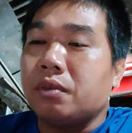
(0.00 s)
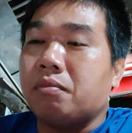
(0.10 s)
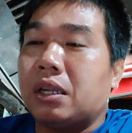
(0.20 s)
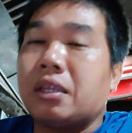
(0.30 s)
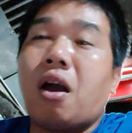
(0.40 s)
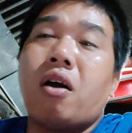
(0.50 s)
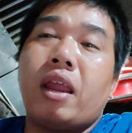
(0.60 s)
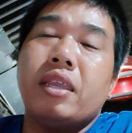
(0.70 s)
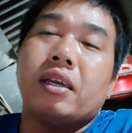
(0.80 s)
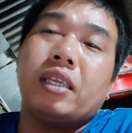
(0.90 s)
mình cho
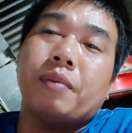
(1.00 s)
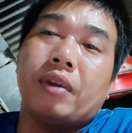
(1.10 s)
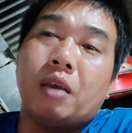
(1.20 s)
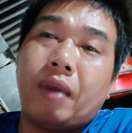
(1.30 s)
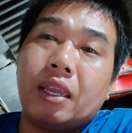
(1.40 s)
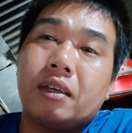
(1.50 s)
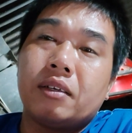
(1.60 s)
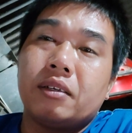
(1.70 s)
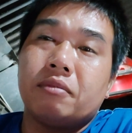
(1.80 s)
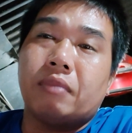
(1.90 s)
đi những gì mình hiểu biết
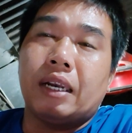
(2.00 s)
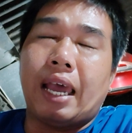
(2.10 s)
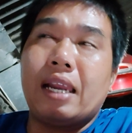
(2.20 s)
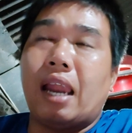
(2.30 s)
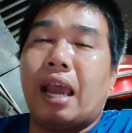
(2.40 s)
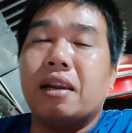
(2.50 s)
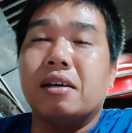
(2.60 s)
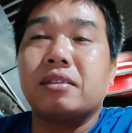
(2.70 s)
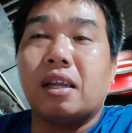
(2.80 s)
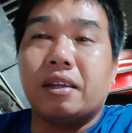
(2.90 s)
mình lấy lại
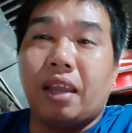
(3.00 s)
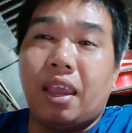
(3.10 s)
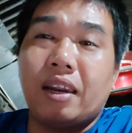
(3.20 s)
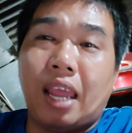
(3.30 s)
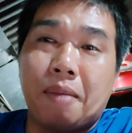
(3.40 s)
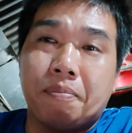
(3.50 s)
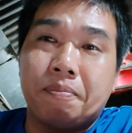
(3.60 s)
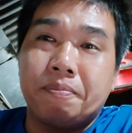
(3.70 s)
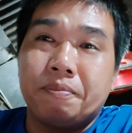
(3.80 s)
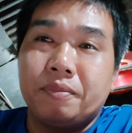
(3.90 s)
được tình nghĩa anh em
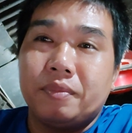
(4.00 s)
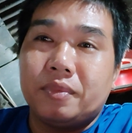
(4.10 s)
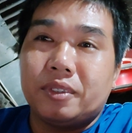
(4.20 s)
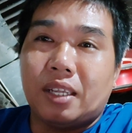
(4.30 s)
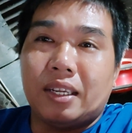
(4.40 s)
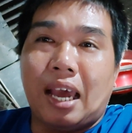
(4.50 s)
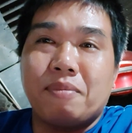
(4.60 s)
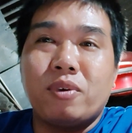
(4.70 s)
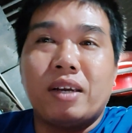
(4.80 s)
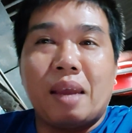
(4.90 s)
tình
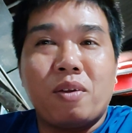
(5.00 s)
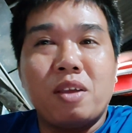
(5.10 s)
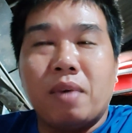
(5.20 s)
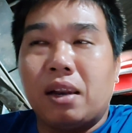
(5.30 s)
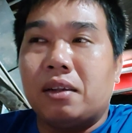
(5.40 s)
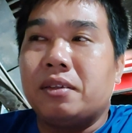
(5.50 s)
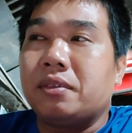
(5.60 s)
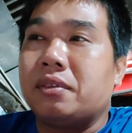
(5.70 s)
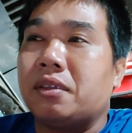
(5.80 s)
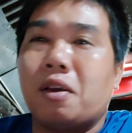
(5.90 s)
cảm của anh em đối với mình
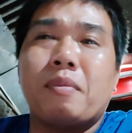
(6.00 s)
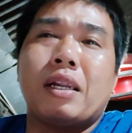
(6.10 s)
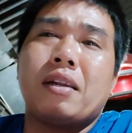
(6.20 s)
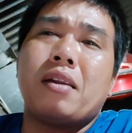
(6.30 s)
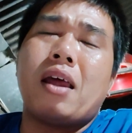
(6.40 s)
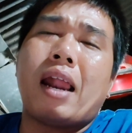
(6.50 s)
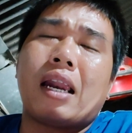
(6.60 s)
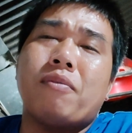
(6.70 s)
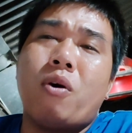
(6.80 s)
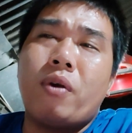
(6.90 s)
nếu mình nó
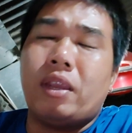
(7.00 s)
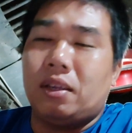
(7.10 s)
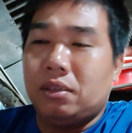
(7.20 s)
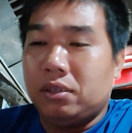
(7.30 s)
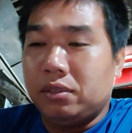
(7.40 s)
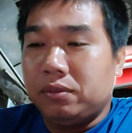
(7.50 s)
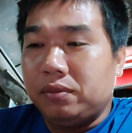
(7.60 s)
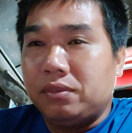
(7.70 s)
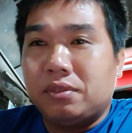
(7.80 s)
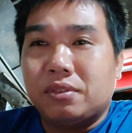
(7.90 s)
rất là vui
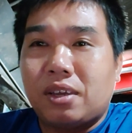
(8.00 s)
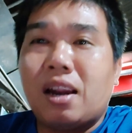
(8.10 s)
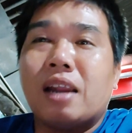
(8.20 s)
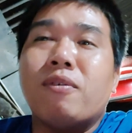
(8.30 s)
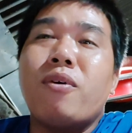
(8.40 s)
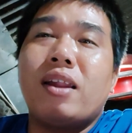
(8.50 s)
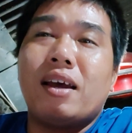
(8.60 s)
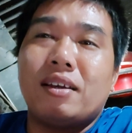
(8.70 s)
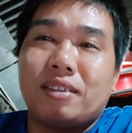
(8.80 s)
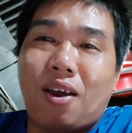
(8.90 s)
cái đó là vui đó
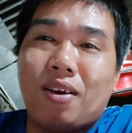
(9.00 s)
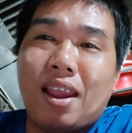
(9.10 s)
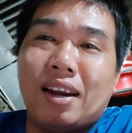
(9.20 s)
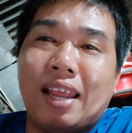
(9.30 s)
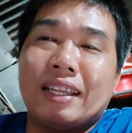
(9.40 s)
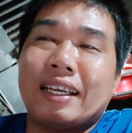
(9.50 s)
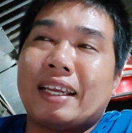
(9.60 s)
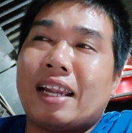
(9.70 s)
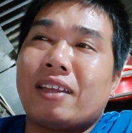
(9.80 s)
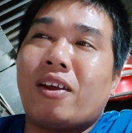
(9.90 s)
cho đi lấy tất
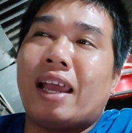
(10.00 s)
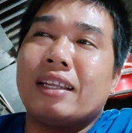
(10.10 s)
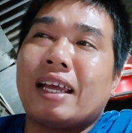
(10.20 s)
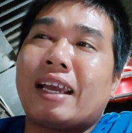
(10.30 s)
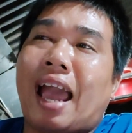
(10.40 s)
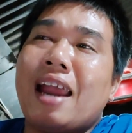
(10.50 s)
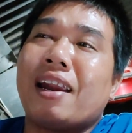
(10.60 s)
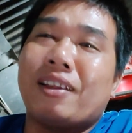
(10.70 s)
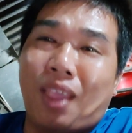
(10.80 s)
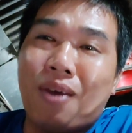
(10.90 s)
là cho lại tất cả
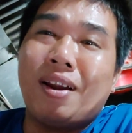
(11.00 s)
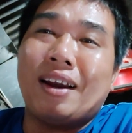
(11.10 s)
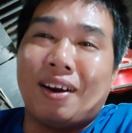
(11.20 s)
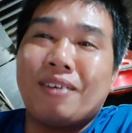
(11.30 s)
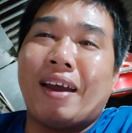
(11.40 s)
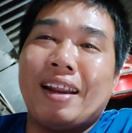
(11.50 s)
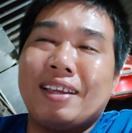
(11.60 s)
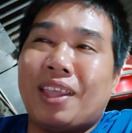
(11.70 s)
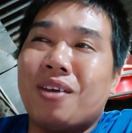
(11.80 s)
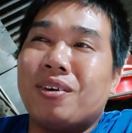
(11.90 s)
rất là nhiều đó là nó vậy đó
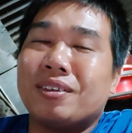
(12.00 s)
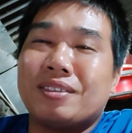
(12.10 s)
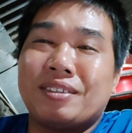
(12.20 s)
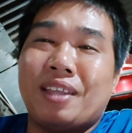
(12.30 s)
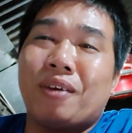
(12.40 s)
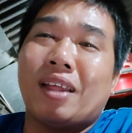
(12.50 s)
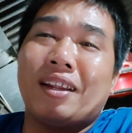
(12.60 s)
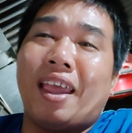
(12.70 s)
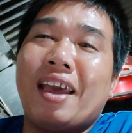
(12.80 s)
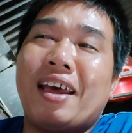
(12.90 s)
nhiều nhiều
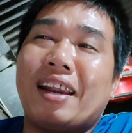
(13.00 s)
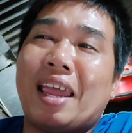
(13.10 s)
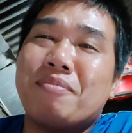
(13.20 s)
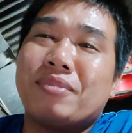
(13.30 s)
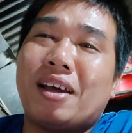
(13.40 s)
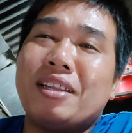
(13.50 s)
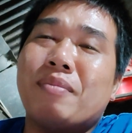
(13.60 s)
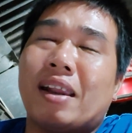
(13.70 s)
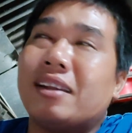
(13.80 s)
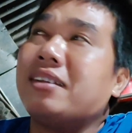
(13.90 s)
tình nghĩa anh em đến với
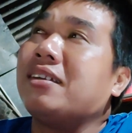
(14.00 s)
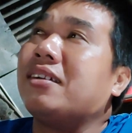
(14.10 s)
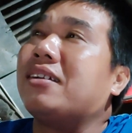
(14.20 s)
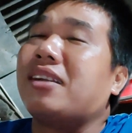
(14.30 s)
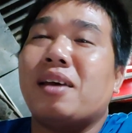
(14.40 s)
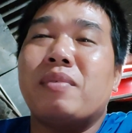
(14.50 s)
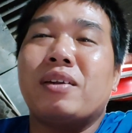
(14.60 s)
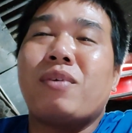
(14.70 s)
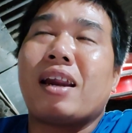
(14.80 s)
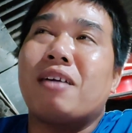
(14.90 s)
mình thì
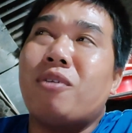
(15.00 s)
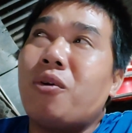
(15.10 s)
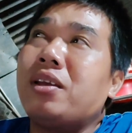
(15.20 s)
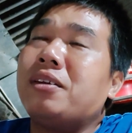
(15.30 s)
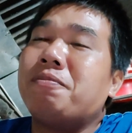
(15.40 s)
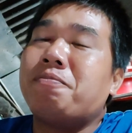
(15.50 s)
mình cũng rất là vui